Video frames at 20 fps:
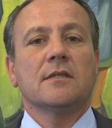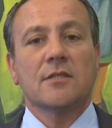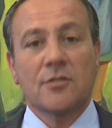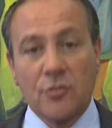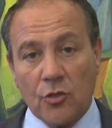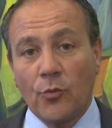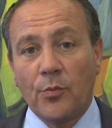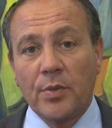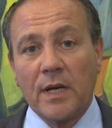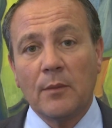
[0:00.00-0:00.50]

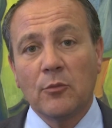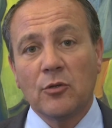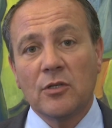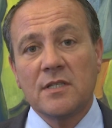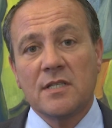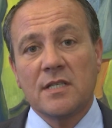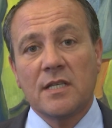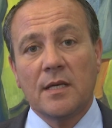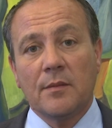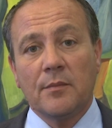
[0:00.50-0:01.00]
Scopriamolo
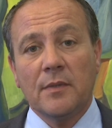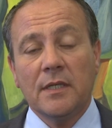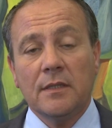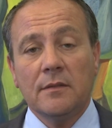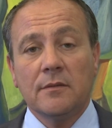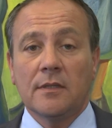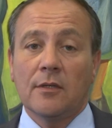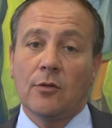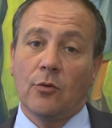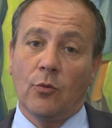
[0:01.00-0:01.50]

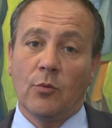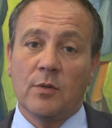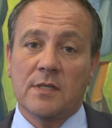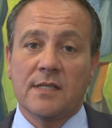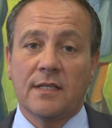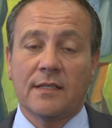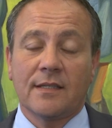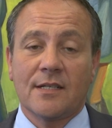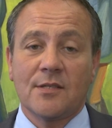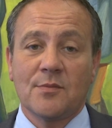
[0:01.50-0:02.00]
insieme con
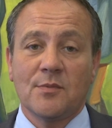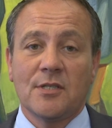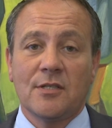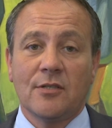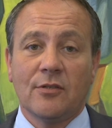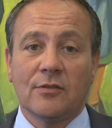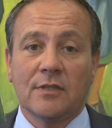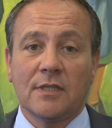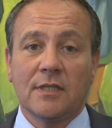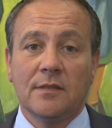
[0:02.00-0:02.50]
queste
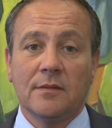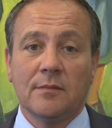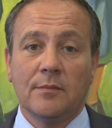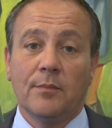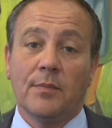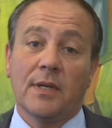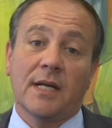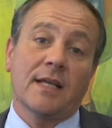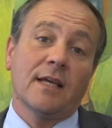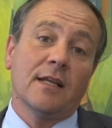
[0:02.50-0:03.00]
trasmissioni
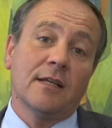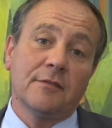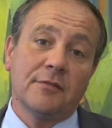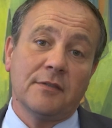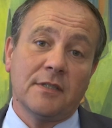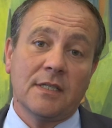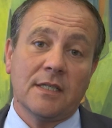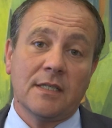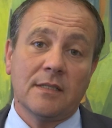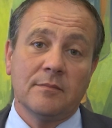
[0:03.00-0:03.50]
perché alla
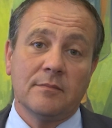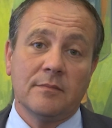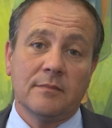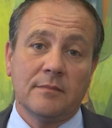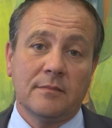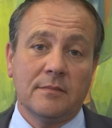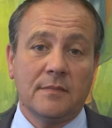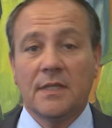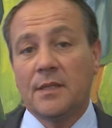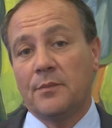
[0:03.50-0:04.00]
fine
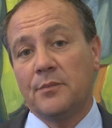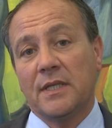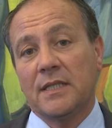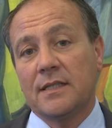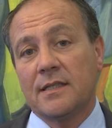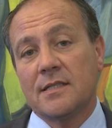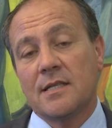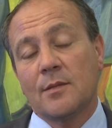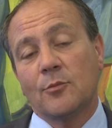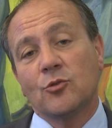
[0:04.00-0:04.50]

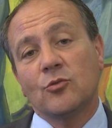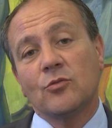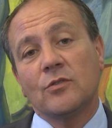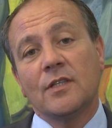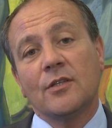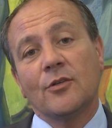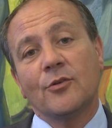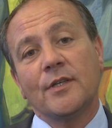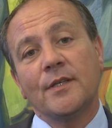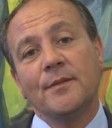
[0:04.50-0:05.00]
l'ambiente siamo
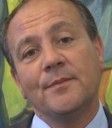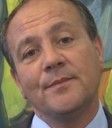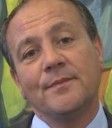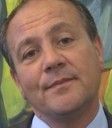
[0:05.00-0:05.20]
tutti noi.